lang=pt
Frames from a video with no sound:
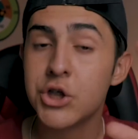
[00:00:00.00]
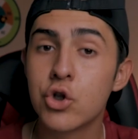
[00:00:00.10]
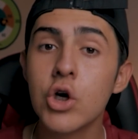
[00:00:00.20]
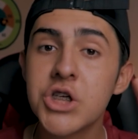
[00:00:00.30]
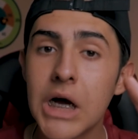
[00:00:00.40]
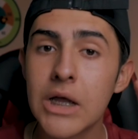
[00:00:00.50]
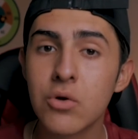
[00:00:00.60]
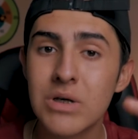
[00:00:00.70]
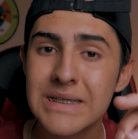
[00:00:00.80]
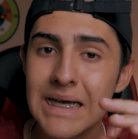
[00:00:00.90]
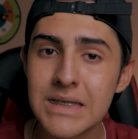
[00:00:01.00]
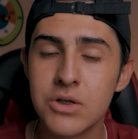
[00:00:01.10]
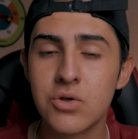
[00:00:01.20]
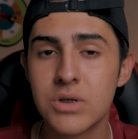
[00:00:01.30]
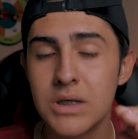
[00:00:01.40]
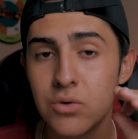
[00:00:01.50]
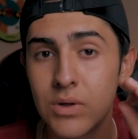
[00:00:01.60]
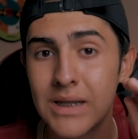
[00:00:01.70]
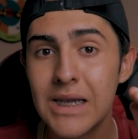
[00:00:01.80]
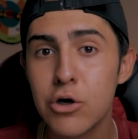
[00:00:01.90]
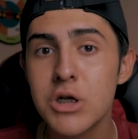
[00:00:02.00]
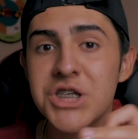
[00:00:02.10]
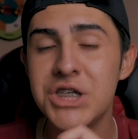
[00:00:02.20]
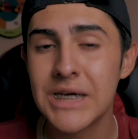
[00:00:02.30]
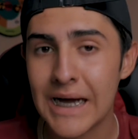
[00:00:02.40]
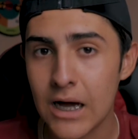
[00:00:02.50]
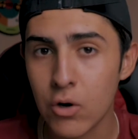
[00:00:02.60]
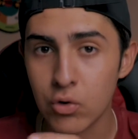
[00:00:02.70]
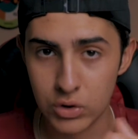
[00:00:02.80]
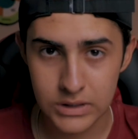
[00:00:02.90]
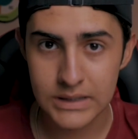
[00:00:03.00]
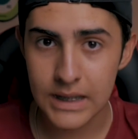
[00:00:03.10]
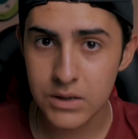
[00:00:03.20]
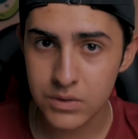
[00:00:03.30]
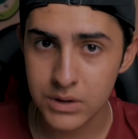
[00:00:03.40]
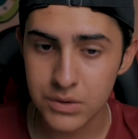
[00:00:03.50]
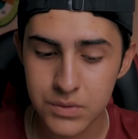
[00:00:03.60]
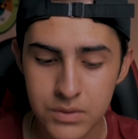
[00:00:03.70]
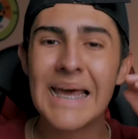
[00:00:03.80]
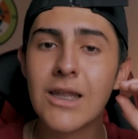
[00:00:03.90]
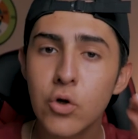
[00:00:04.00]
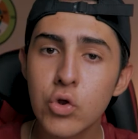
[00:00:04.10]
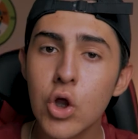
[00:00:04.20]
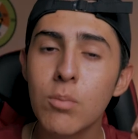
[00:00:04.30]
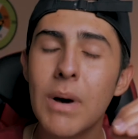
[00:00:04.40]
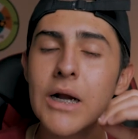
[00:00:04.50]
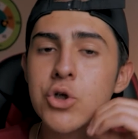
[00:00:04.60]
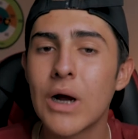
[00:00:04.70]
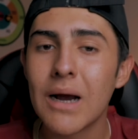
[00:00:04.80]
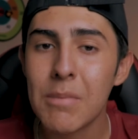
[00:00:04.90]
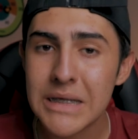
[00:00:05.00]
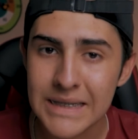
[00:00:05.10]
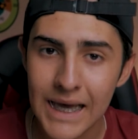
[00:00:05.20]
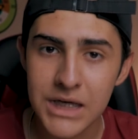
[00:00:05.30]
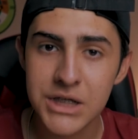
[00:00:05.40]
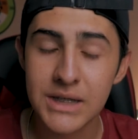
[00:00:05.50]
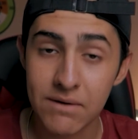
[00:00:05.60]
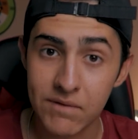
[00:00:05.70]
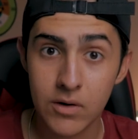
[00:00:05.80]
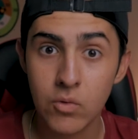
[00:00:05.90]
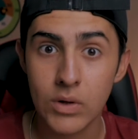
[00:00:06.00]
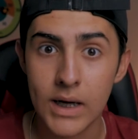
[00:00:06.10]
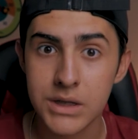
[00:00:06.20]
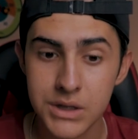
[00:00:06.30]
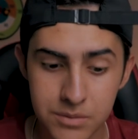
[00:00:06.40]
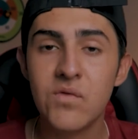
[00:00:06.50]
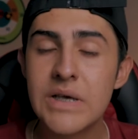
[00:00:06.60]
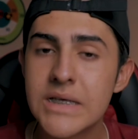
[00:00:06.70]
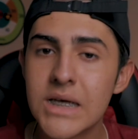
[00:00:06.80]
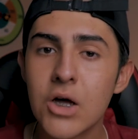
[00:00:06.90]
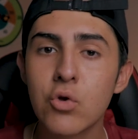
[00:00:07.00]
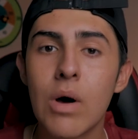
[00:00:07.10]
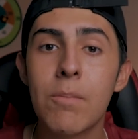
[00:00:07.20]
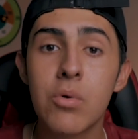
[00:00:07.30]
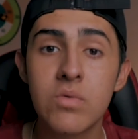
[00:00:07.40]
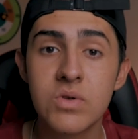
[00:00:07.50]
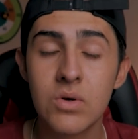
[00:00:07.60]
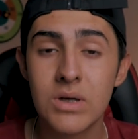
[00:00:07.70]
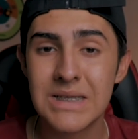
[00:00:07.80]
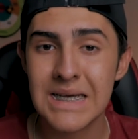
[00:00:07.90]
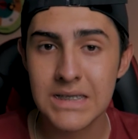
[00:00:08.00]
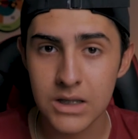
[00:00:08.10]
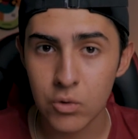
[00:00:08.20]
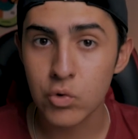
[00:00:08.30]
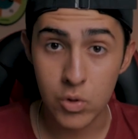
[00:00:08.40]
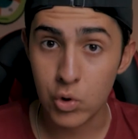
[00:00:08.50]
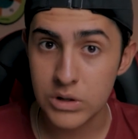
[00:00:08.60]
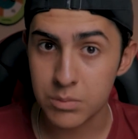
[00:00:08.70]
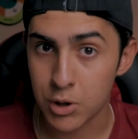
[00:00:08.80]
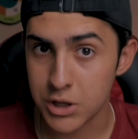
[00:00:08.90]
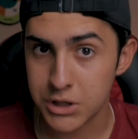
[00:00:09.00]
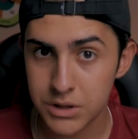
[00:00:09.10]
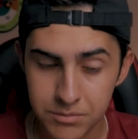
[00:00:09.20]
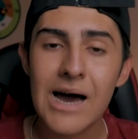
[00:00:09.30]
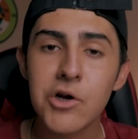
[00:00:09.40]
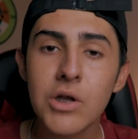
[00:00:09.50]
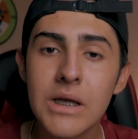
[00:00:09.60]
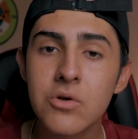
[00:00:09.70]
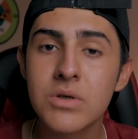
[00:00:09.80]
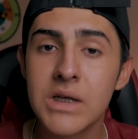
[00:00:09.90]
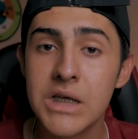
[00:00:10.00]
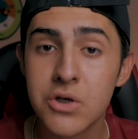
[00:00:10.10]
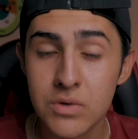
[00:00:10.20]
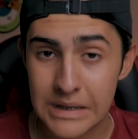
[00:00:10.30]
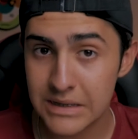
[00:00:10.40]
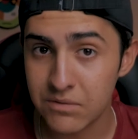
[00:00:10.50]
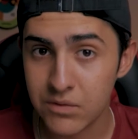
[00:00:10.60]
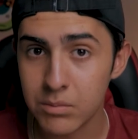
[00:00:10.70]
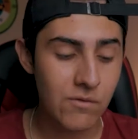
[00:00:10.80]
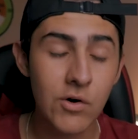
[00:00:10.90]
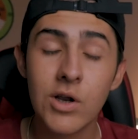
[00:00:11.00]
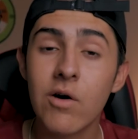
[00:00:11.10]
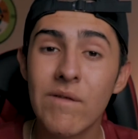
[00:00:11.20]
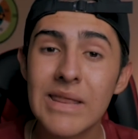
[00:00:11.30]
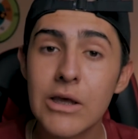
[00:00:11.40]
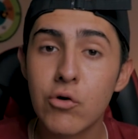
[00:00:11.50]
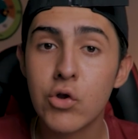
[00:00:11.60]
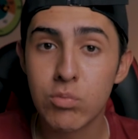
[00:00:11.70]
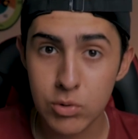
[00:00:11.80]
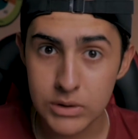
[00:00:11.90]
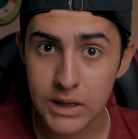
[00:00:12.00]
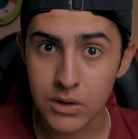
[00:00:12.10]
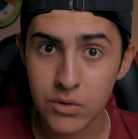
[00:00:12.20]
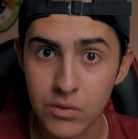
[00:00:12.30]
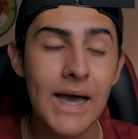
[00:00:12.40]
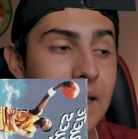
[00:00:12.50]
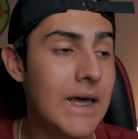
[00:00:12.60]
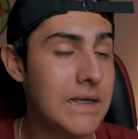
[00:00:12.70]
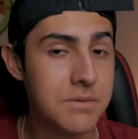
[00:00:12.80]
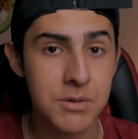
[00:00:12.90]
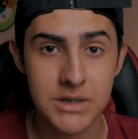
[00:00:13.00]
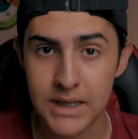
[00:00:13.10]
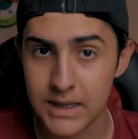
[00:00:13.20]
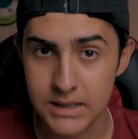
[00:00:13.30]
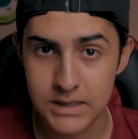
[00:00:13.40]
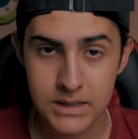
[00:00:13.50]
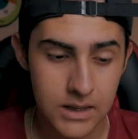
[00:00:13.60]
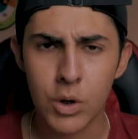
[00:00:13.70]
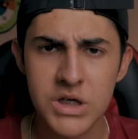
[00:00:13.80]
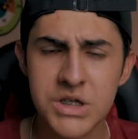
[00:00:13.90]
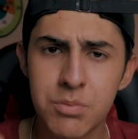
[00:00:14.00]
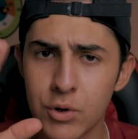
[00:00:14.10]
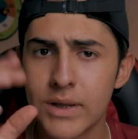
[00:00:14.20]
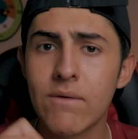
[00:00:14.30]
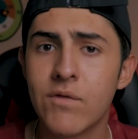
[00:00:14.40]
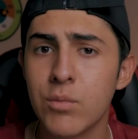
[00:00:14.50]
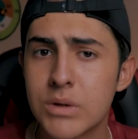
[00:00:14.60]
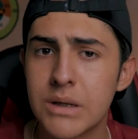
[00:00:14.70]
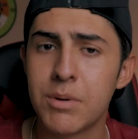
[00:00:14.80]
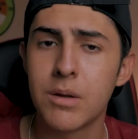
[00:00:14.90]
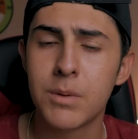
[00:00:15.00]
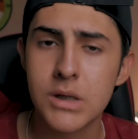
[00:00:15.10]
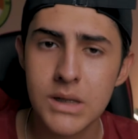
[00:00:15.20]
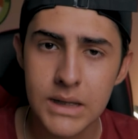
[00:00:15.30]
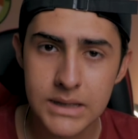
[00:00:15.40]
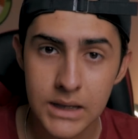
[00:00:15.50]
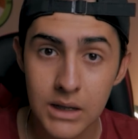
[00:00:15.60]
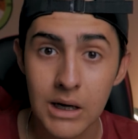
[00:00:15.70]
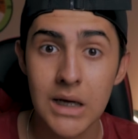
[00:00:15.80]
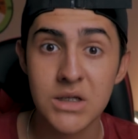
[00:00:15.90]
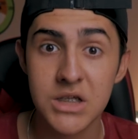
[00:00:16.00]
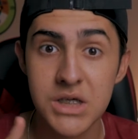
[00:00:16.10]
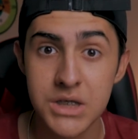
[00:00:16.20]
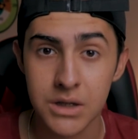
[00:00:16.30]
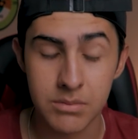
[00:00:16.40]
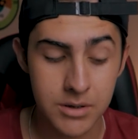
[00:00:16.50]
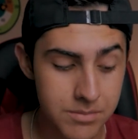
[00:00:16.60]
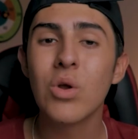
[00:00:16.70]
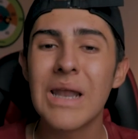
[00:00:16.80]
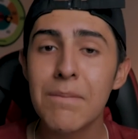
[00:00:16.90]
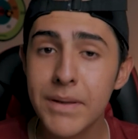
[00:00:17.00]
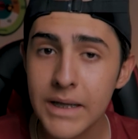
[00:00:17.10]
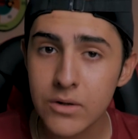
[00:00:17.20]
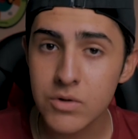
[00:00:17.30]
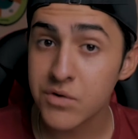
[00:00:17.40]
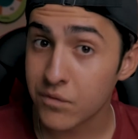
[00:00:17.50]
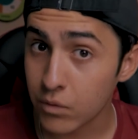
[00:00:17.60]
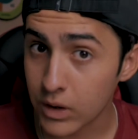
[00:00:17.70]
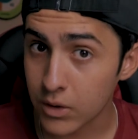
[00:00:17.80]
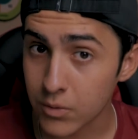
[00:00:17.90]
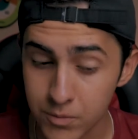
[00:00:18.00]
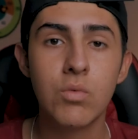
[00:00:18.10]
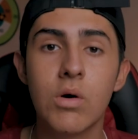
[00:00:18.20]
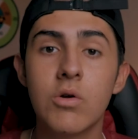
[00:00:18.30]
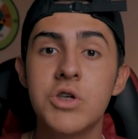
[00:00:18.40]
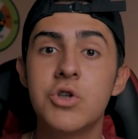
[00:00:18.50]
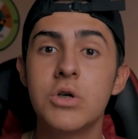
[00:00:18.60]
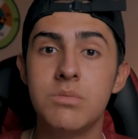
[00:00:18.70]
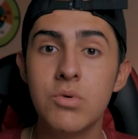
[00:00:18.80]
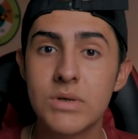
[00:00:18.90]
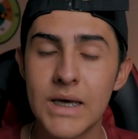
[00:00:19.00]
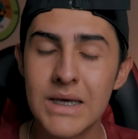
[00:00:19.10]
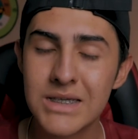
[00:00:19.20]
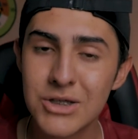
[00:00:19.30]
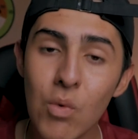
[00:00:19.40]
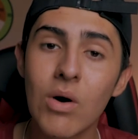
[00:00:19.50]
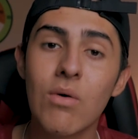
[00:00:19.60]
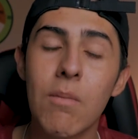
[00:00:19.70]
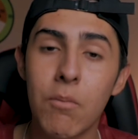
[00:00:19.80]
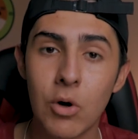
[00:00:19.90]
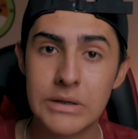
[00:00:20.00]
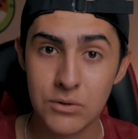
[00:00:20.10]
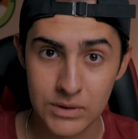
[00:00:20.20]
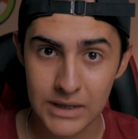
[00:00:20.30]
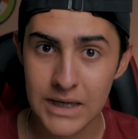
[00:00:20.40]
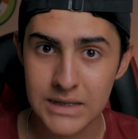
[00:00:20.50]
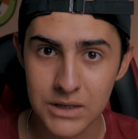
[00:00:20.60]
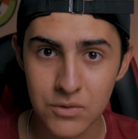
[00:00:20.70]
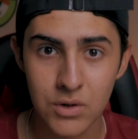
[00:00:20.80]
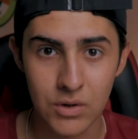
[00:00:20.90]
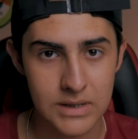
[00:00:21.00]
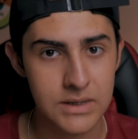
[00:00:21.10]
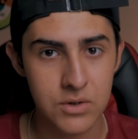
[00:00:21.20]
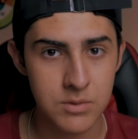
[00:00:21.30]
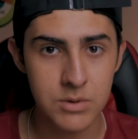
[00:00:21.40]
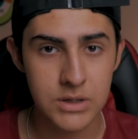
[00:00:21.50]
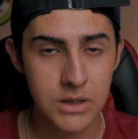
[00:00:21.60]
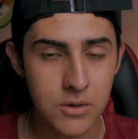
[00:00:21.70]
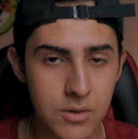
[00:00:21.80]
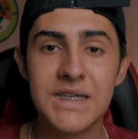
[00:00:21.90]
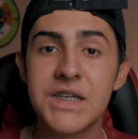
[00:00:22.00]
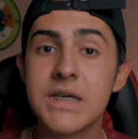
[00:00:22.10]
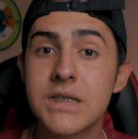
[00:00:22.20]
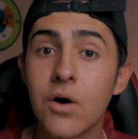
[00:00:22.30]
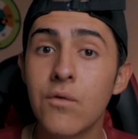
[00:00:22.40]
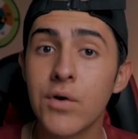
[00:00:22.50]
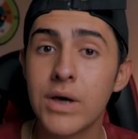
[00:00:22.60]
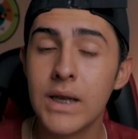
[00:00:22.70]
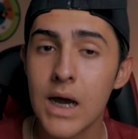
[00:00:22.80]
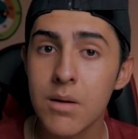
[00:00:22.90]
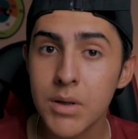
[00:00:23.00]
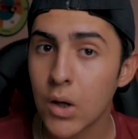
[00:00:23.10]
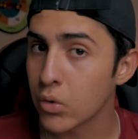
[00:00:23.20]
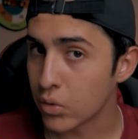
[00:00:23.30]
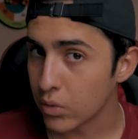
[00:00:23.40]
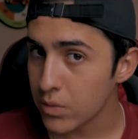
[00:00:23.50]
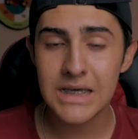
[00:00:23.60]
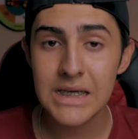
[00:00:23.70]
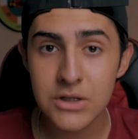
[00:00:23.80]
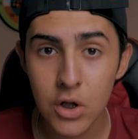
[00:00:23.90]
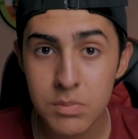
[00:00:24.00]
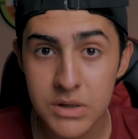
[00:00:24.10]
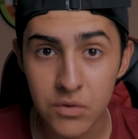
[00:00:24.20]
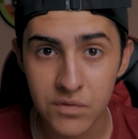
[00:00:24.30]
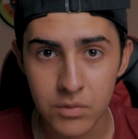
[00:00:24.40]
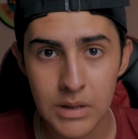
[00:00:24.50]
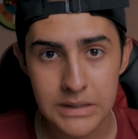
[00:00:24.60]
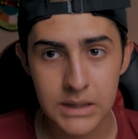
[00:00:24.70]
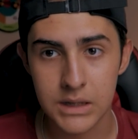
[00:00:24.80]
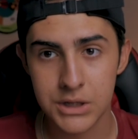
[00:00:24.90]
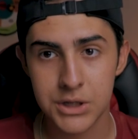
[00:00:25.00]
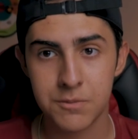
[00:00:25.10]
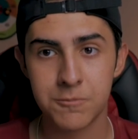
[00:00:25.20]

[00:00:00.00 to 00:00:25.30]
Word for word: de dois jogadores nascidos no interior de Chicago, nos Estados Unidos, que lutam para jogar basquete na faculdade visando a profissionalização no esporte. A nota dos críticos desse filme foi 98%, 98%. Agora a gente pro oitavo filme que separei para nossa lista, que no caso ele se chama O Labirinto de Fuano, No ano de 2006, um ano após eu ter nascido, que eu nasci em 2005. A direção foi Guilherme Del Toro e a sinopse do filme é a seguinte.